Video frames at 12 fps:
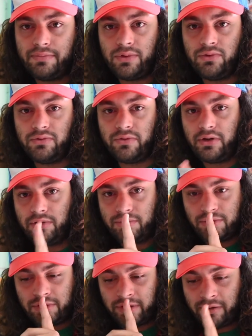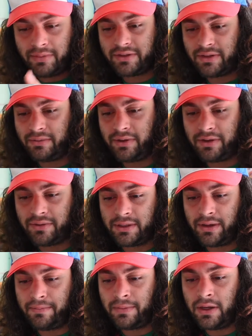du Nouvel An. Je ne savais pas que ça s'appelait
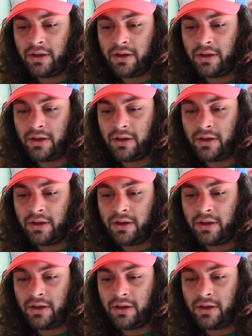ça.